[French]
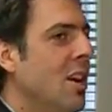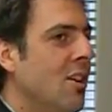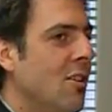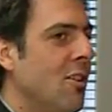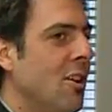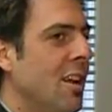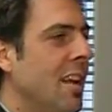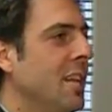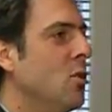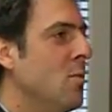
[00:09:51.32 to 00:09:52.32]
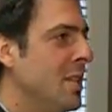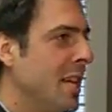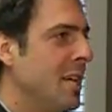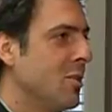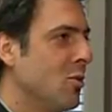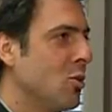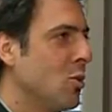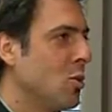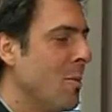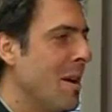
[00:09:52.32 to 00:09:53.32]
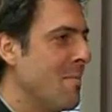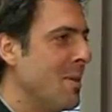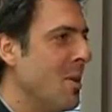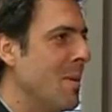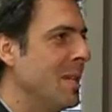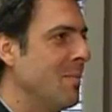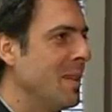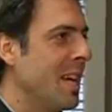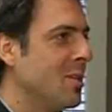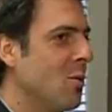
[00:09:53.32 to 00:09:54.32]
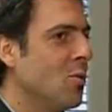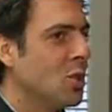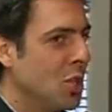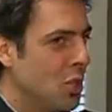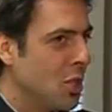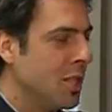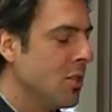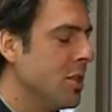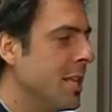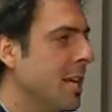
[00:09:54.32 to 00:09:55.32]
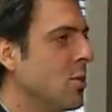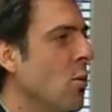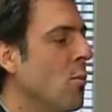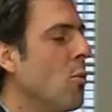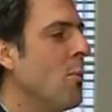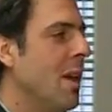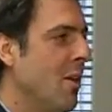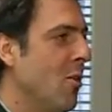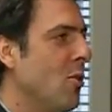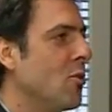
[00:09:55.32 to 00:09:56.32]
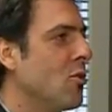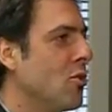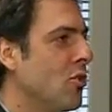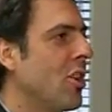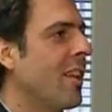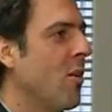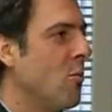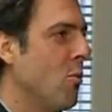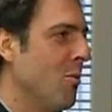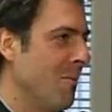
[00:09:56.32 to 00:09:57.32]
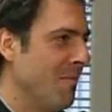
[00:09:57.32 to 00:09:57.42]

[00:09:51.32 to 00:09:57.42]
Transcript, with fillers: euh, l'année 2016 sera sûrement remplie de belles implications. J'ai déjà des sollicitations un peu, mais euh, j'attends un peu.